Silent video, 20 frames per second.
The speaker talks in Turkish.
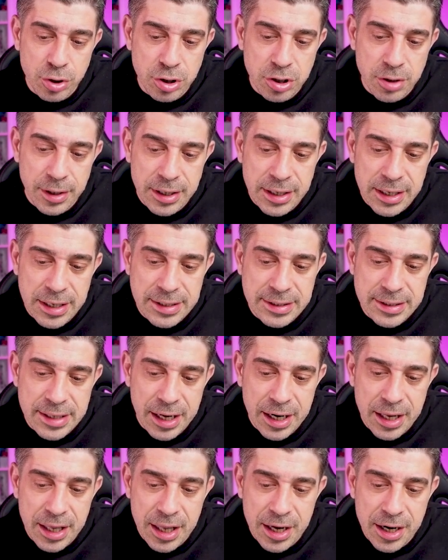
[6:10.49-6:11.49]
O zaman X
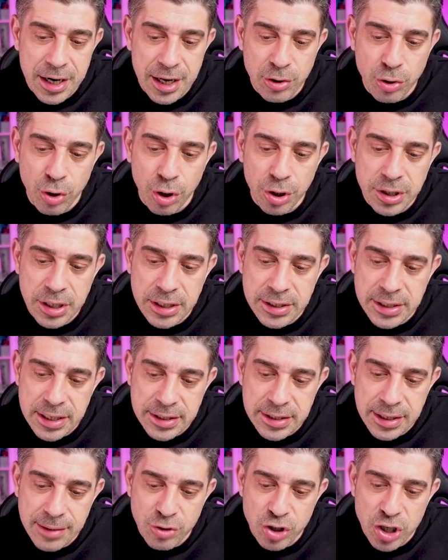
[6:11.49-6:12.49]
kare yerine 4
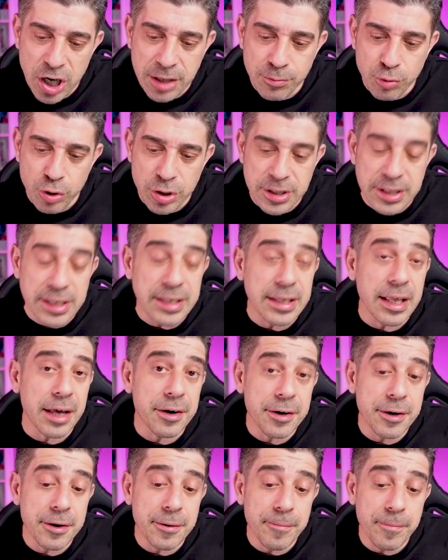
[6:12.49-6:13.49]
yazarsam cart burası
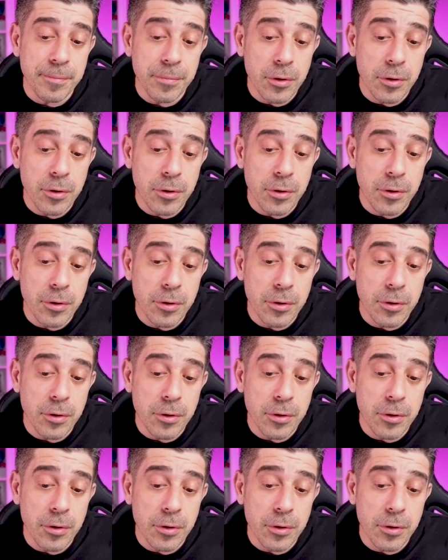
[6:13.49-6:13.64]
gider.